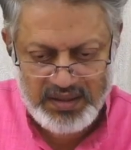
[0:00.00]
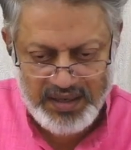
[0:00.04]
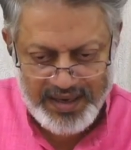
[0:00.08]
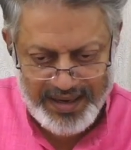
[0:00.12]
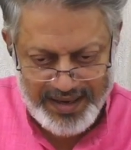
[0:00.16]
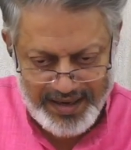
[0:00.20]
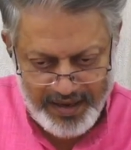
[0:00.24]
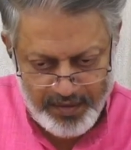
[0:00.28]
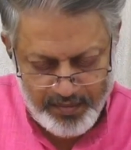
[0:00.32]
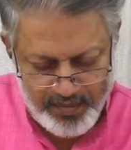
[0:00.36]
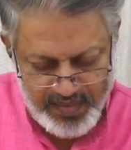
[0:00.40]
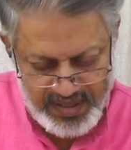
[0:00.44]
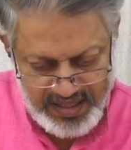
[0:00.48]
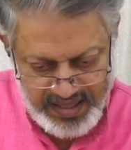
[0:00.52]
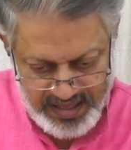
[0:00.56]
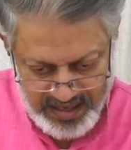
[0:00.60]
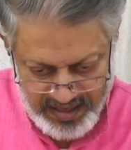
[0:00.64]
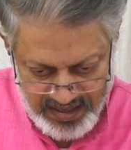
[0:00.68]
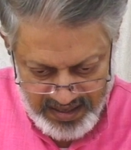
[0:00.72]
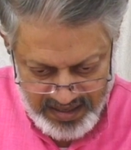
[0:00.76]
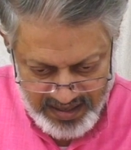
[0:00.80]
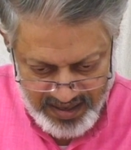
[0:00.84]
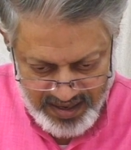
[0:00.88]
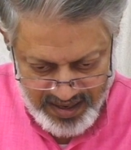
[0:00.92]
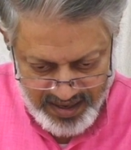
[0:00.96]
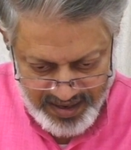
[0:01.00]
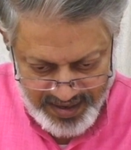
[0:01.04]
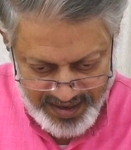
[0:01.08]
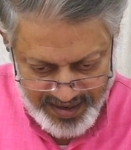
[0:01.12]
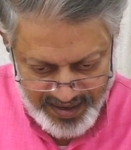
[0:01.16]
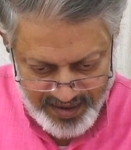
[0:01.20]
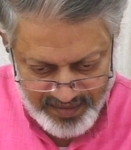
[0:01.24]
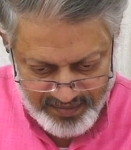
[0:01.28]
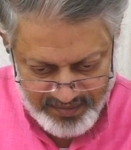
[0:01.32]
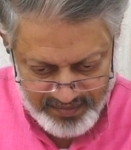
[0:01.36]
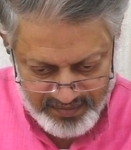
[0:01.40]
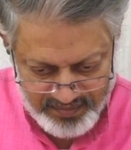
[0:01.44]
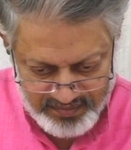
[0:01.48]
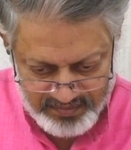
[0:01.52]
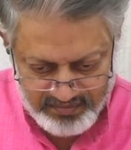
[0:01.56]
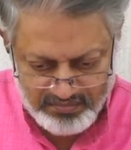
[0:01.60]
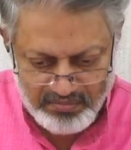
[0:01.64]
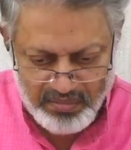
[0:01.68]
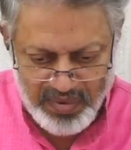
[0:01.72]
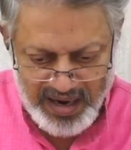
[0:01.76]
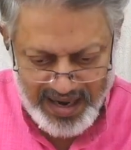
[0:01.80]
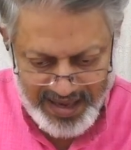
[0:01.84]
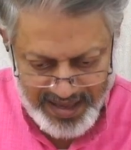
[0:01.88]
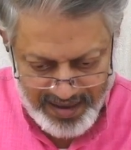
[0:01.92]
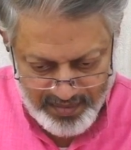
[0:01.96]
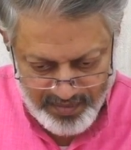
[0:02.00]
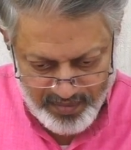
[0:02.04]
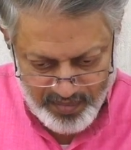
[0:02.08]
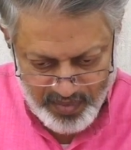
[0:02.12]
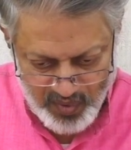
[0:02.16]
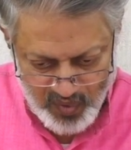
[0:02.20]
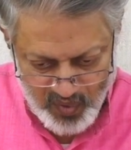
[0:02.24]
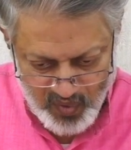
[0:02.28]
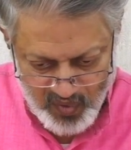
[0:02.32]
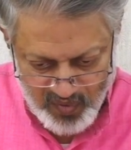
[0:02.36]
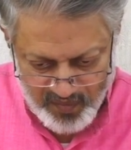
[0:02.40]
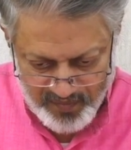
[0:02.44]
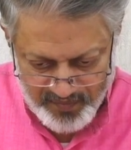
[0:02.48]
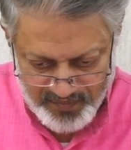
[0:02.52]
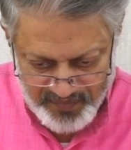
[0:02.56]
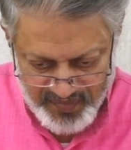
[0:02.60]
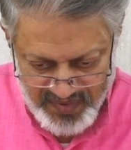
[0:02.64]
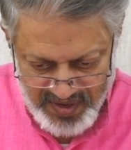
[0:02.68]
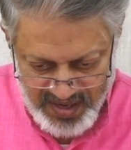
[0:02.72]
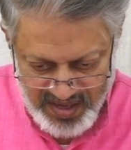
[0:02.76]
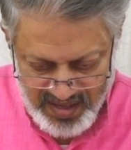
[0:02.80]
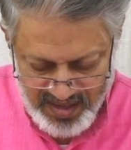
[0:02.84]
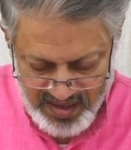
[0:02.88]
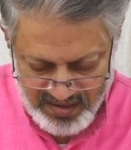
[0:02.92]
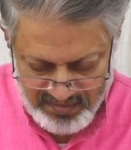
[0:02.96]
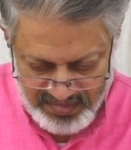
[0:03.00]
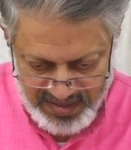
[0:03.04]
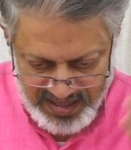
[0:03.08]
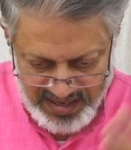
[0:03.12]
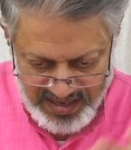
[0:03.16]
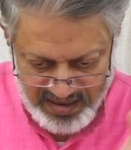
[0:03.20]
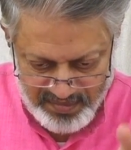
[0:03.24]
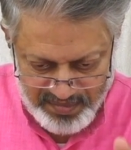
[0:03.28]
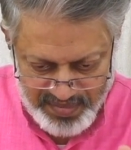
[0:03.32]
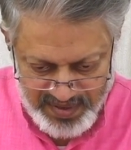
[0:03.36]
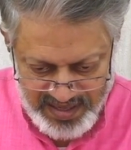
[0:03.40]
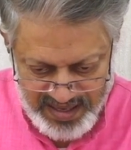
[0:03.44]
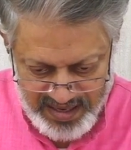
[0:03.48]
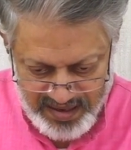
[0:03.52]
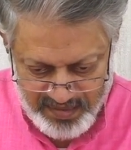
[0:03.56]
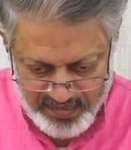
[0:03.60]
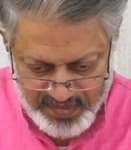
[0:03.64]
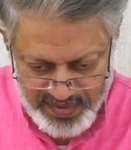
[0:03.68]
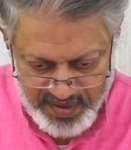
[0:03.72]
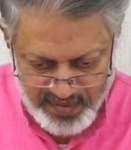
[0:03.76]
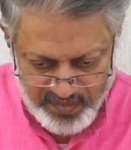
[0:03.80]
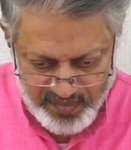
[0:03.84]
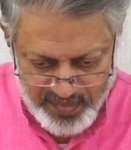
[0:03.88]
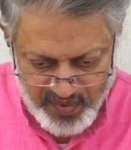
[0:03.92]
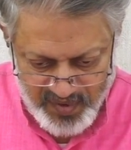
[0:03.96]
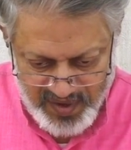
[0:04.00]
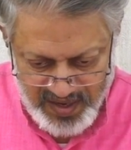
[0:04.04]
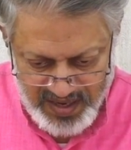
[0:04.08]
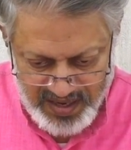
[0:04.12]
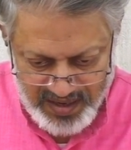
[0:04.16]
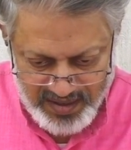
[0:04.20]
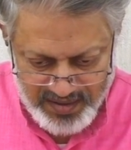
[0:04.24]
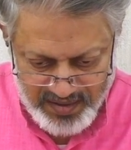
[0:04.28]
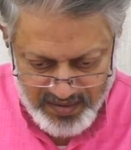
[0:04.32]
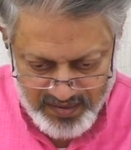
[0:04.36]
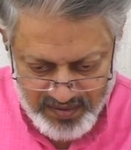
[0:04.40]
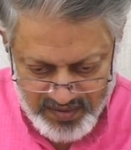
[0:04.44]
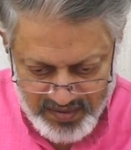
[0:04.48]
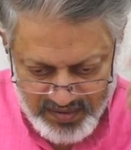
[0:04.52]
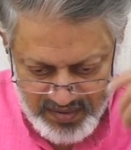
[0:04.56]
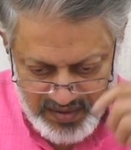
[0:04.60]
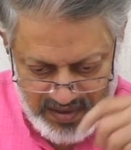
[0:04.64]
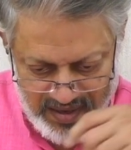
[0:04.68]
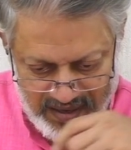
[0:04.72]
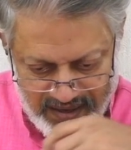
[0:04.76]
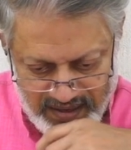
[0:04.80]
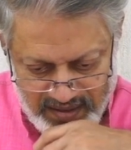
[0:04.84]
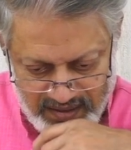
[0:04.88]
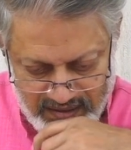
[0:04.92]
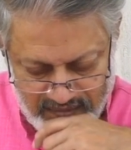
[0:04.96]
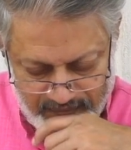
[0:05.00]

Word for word: நிம்மதியாக கழியும் பயம் போகும் இறப்பு இறப்பே பொய்யாட்டோன்றதெல்லாம்